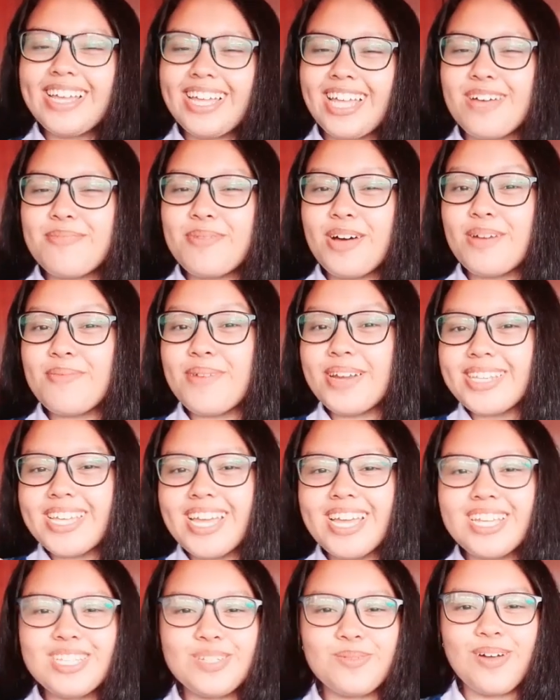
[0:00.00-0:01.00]
Apa
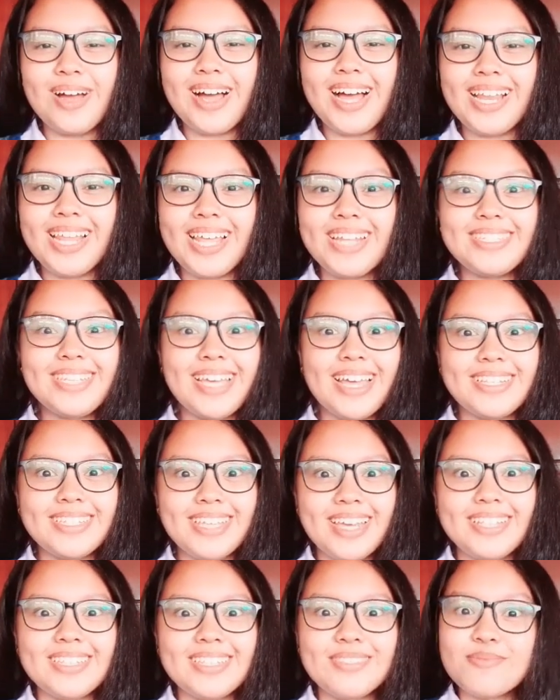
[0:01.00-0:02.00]
kabarnya? Semoga kalian
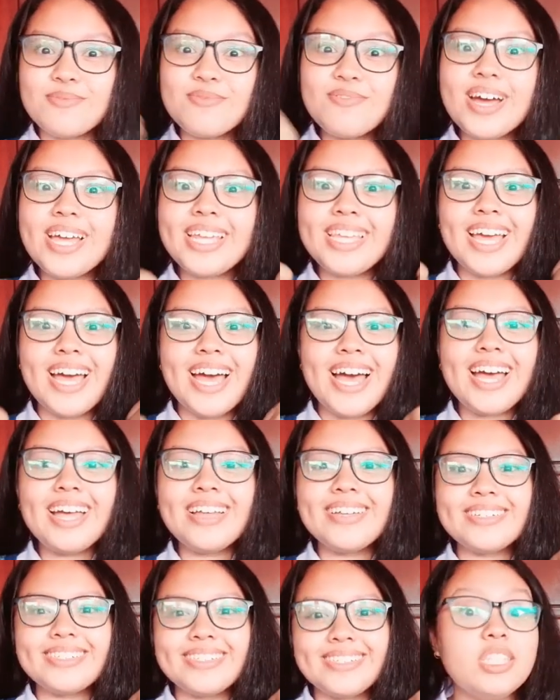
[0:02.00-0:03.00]
sehat-sehat semua
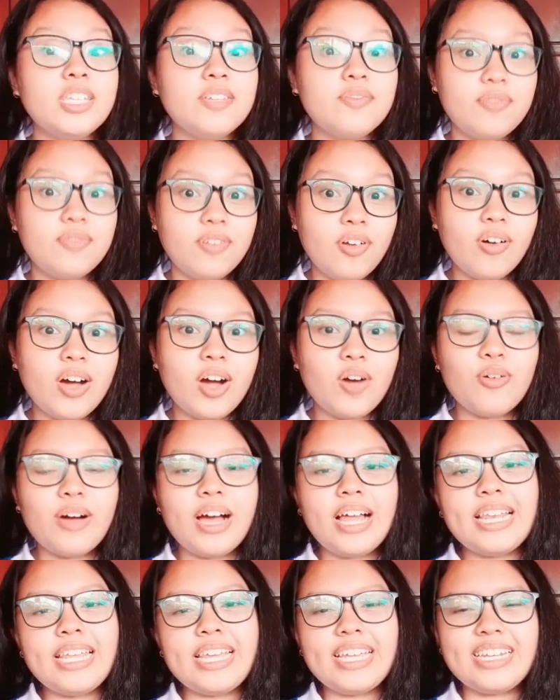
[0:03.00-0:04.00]
ya. Di vlog aku
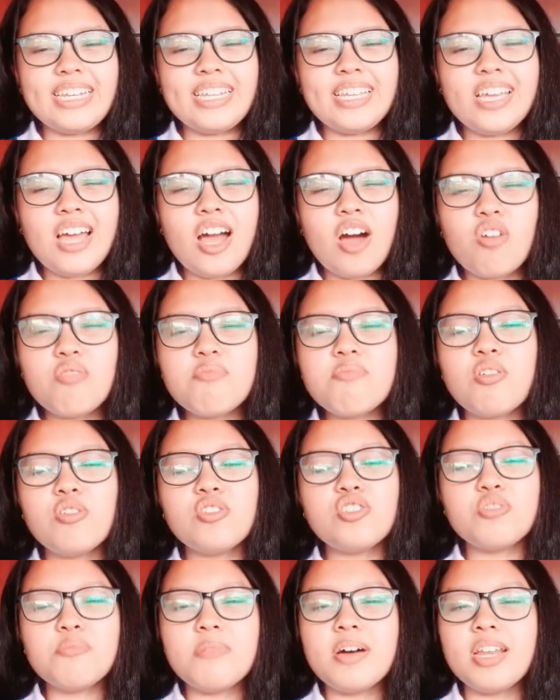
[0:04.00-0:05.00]
kali ini aku mau
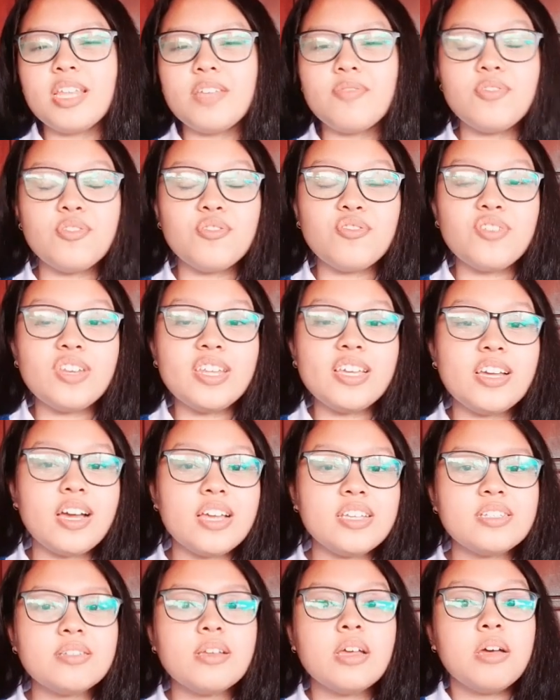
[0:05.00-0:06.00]
coba review nih
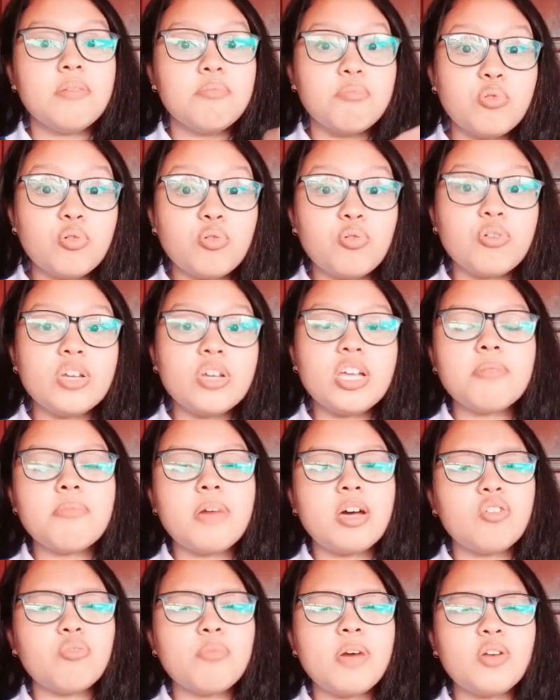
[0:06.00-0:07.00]
guys buku yang
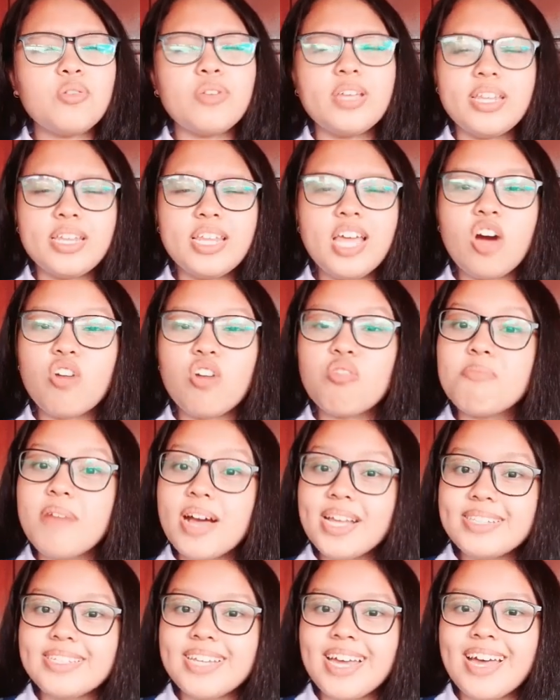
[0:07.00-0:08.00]
baru-baru ini aku
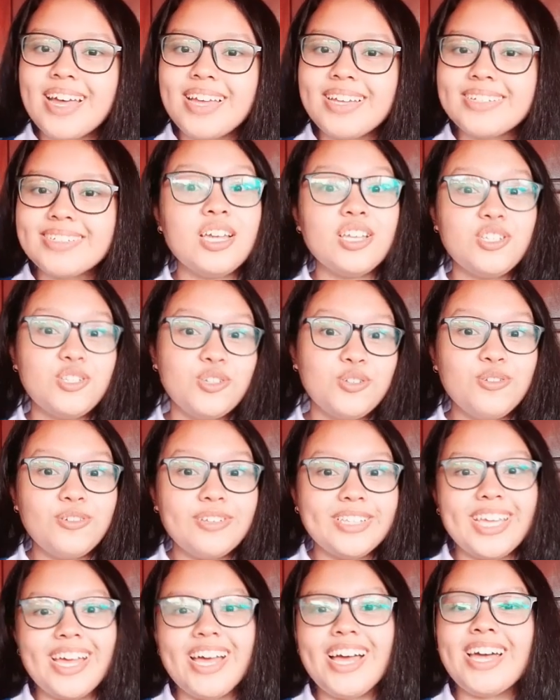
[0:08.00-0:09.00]
baca.
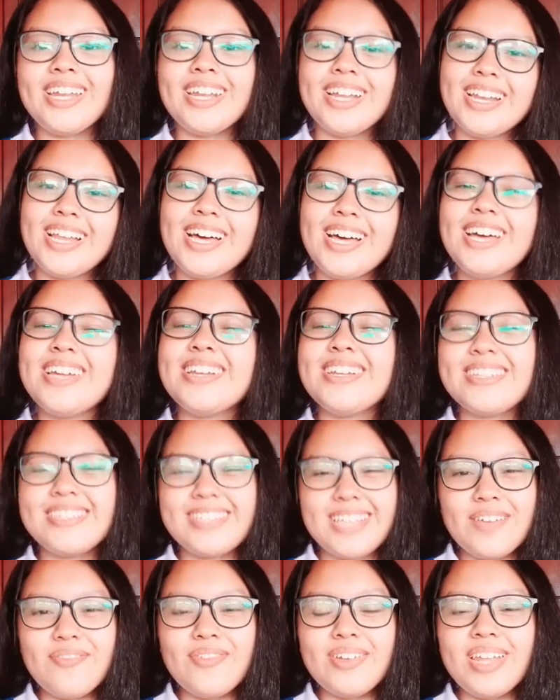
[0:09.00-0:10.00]
Judulnya adalah The
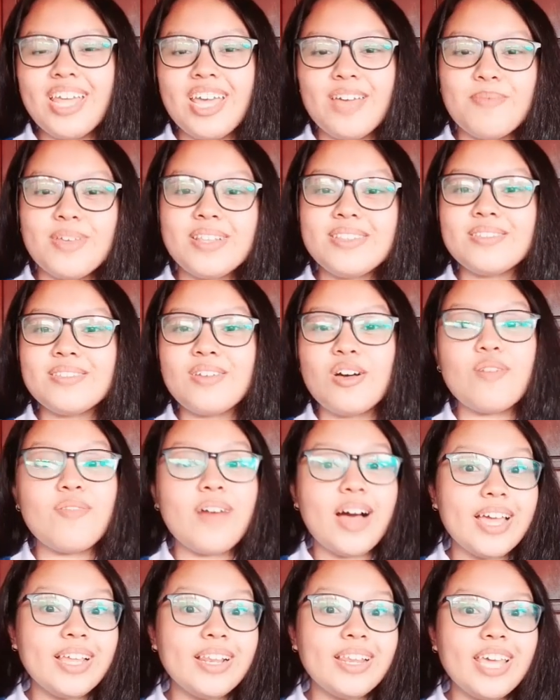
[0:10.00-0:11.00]
Seven Habits of
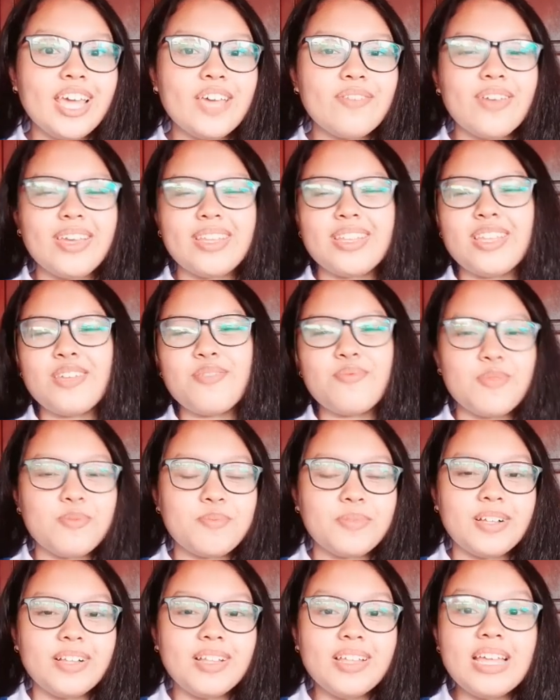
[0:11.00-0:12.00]
Highly Effective
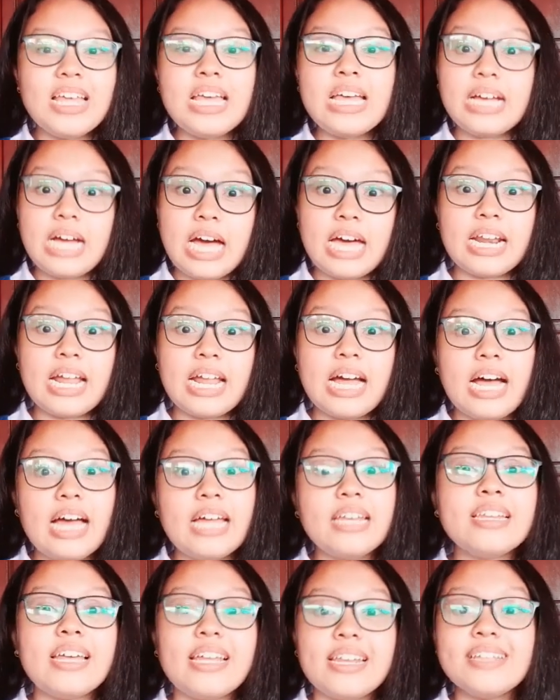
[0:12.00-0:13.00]
People
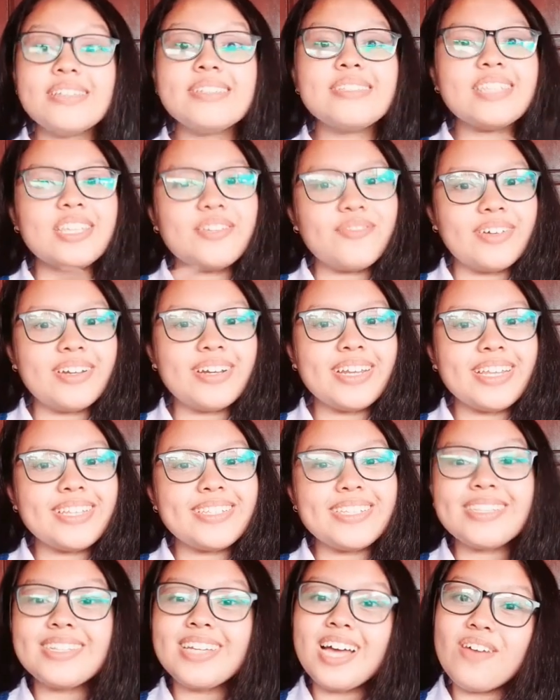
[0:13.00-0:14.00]
karangan dari Stephen
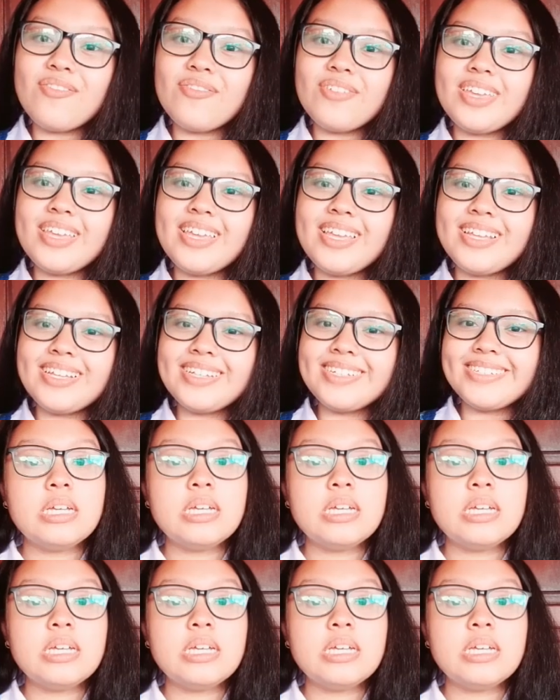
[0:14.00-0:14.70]
Richard Covey.